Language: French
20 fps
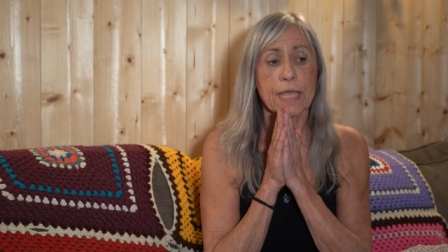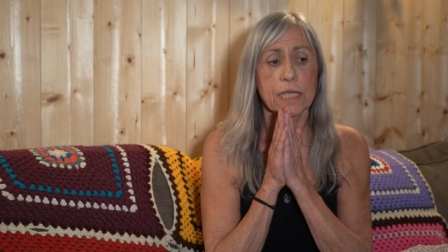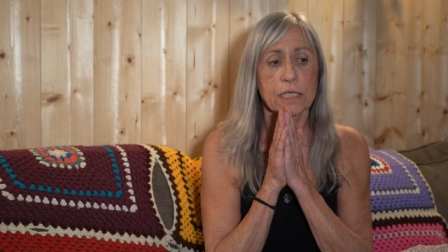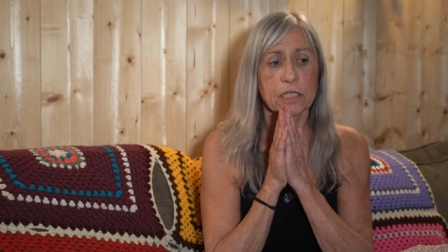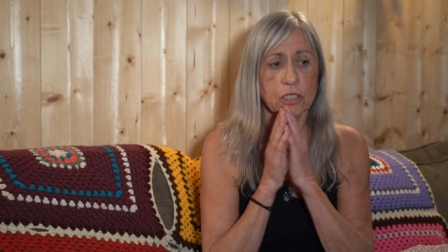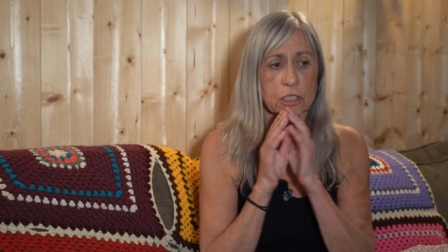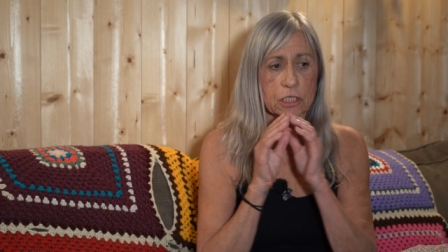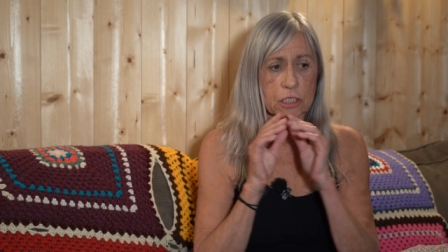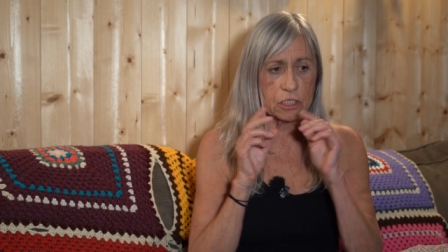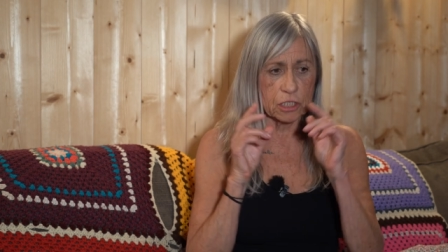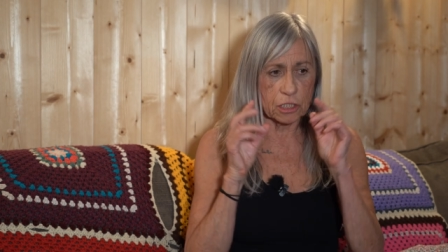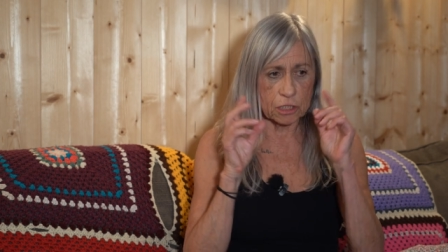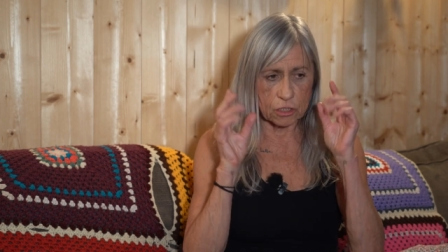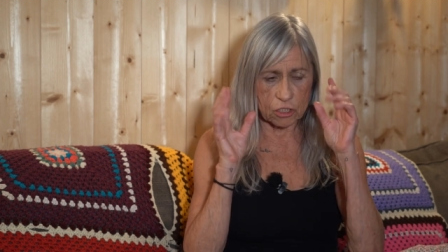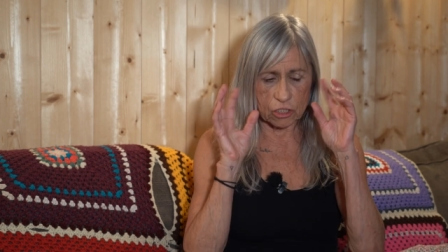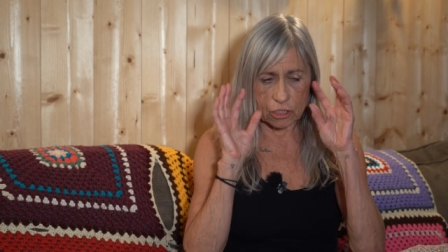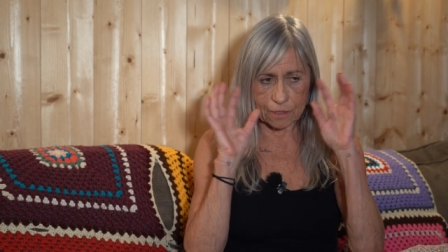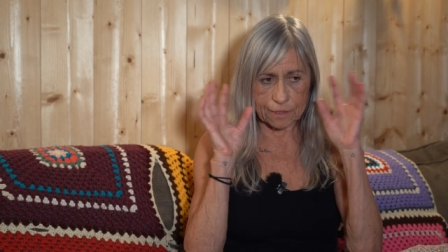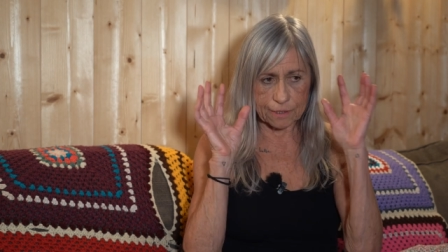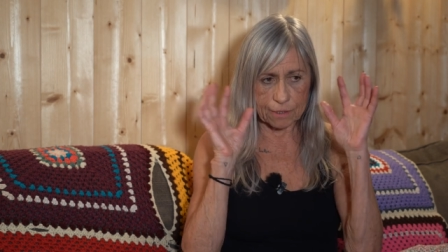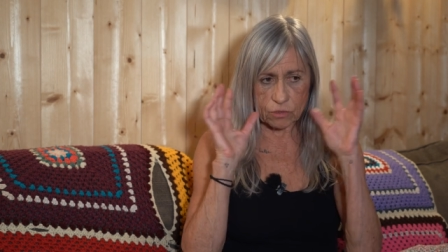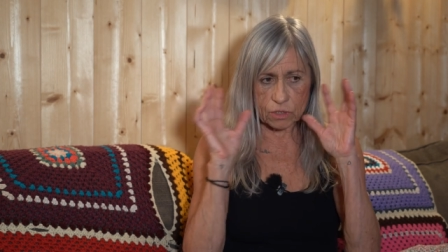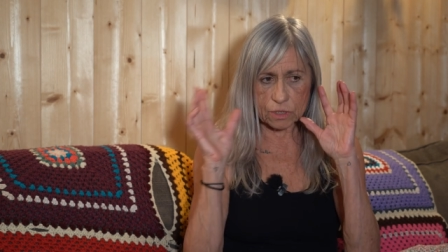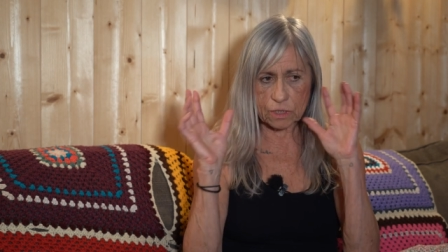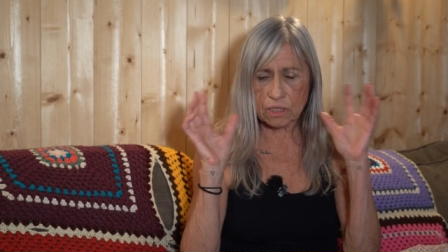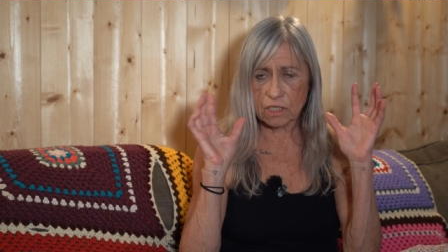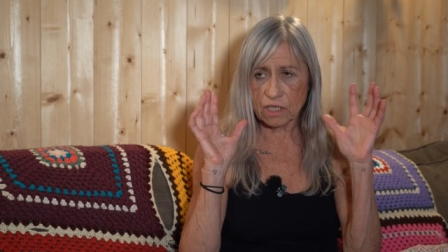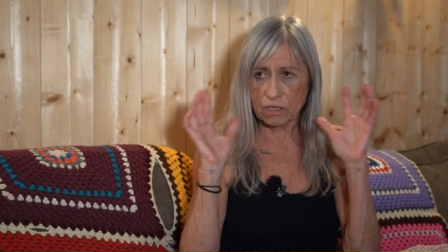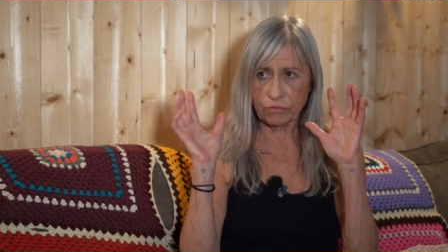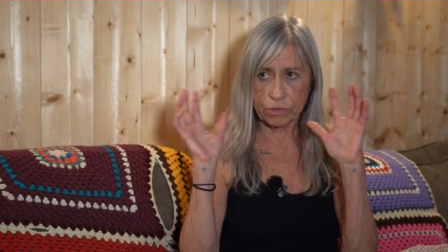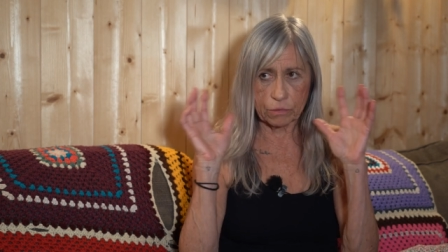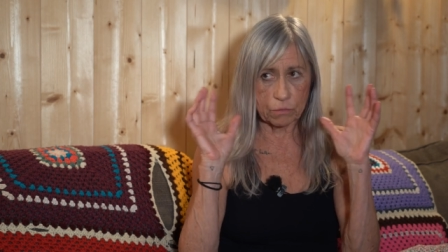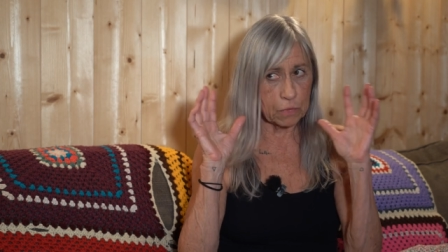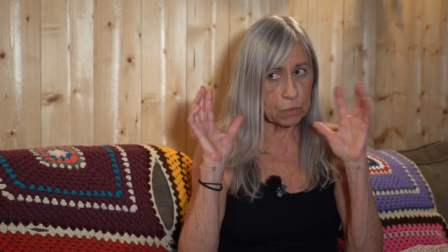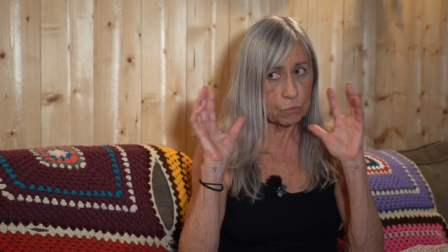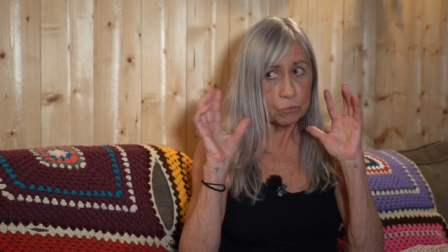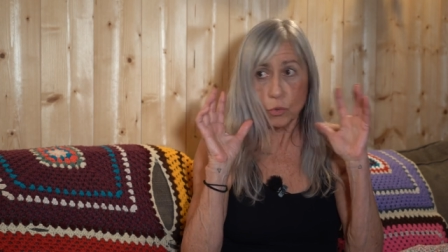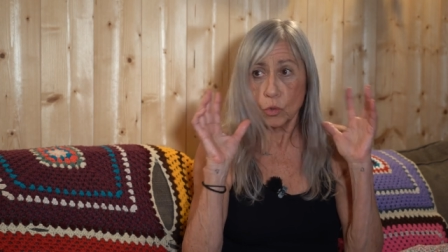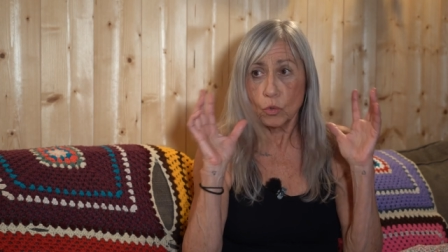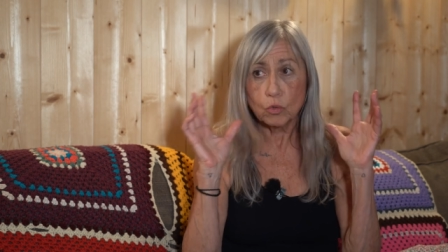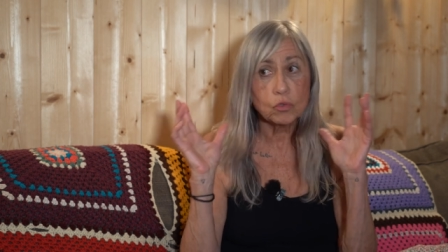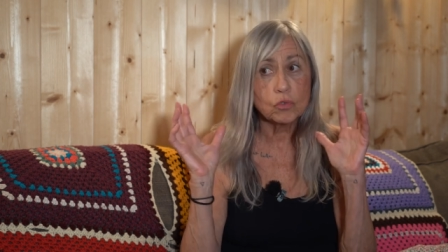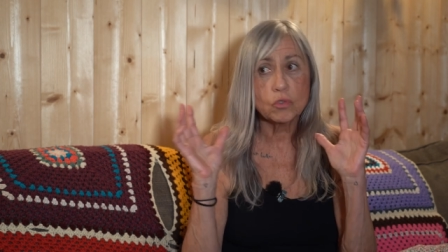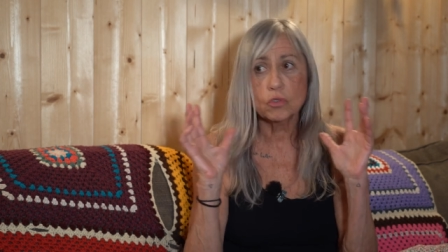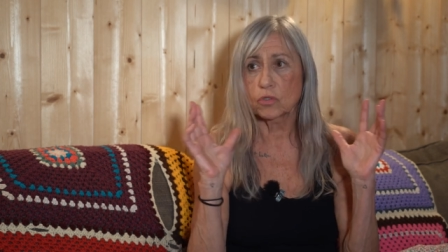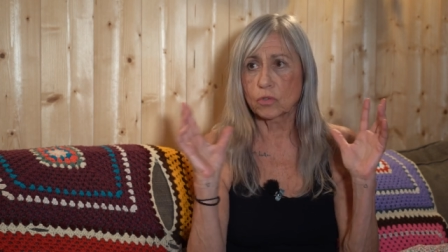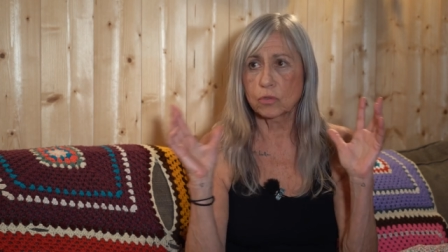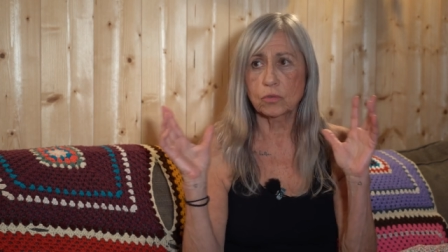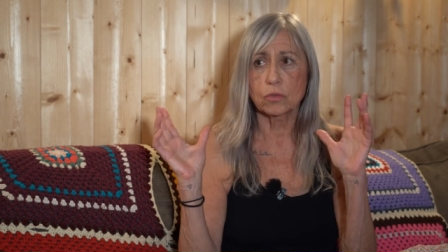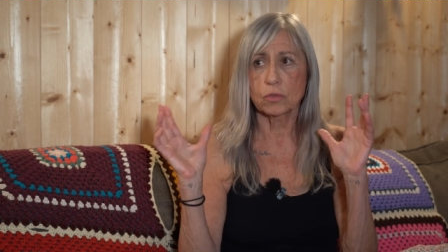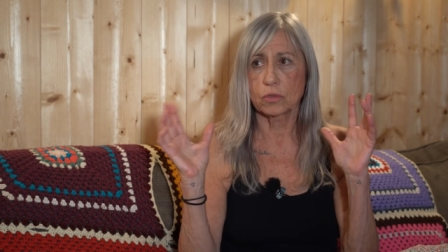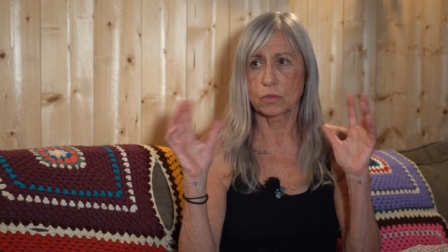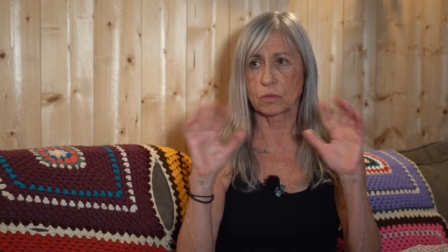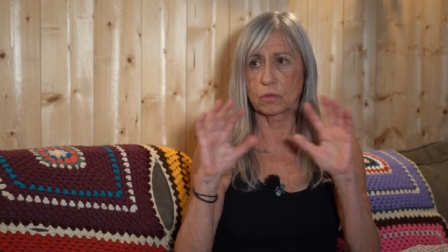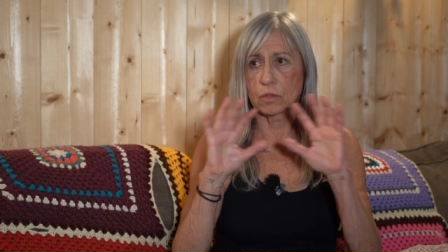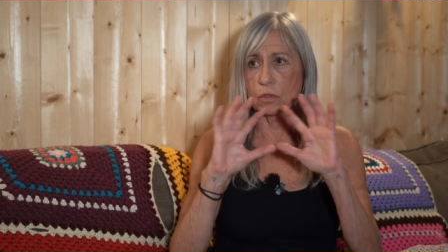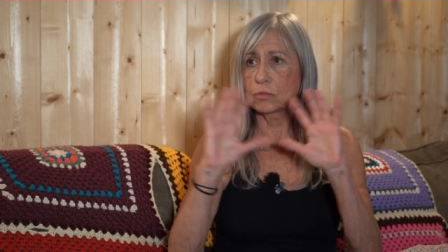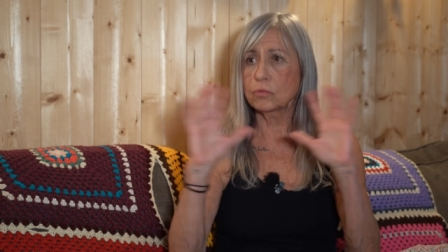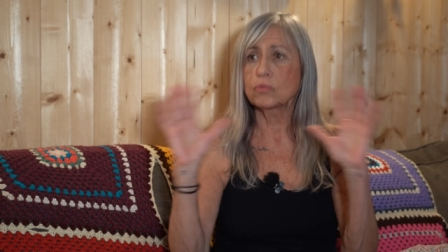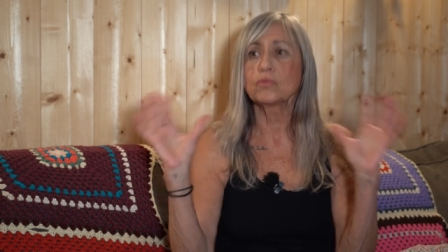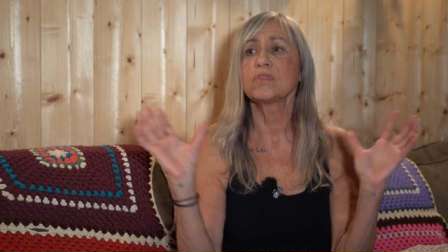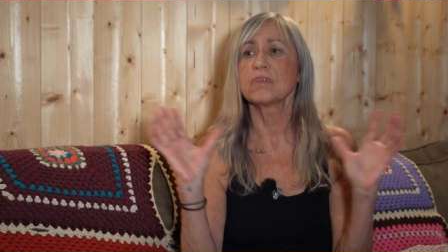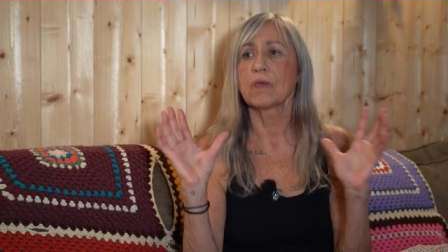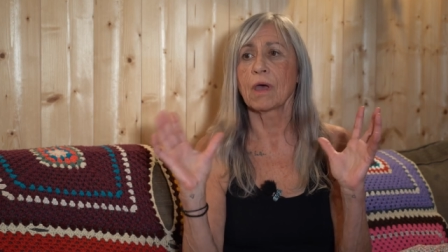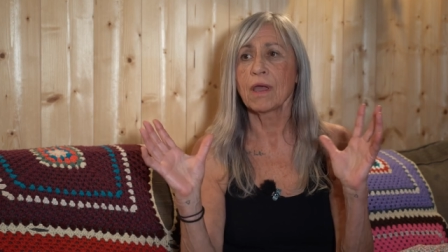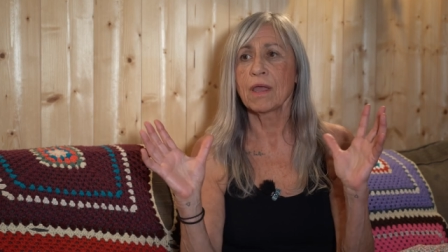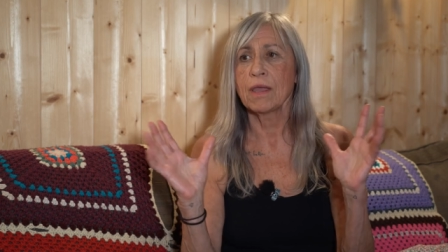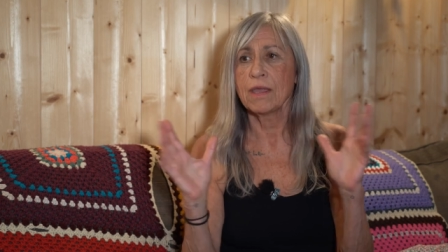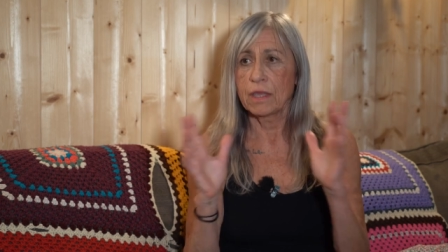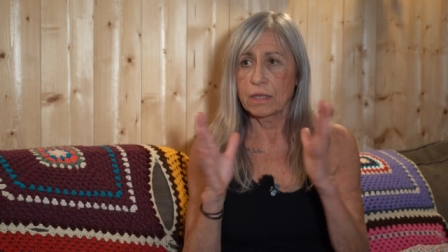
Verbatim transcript: et j'ai senti qu'il y avait beaucoup de choses dans tout ça.